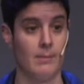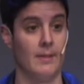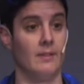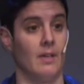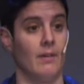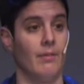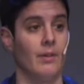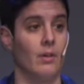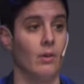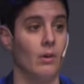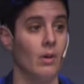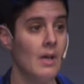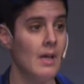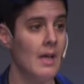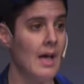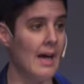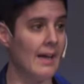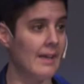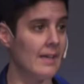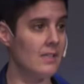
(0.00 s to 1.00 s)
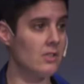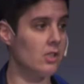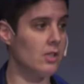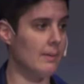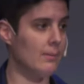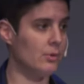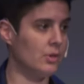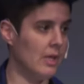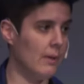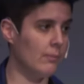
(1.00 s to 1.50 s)
tráfico. Aquí es donde
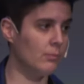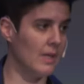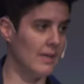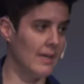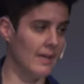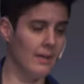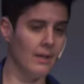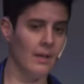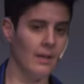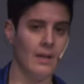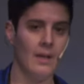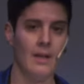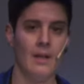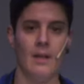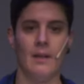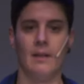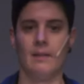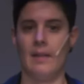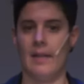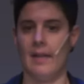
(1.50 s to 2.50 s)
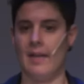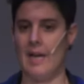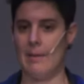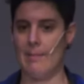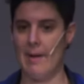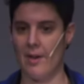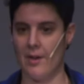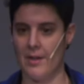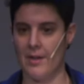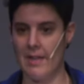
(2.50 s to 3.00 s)
vamos a obtener la
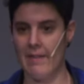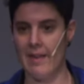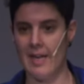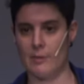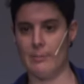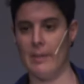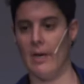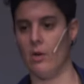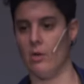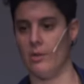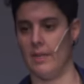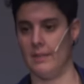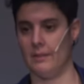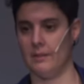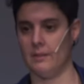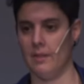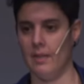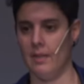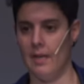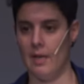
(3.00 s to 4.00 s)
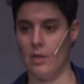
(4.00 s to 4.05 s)
mayoría de las mejoras.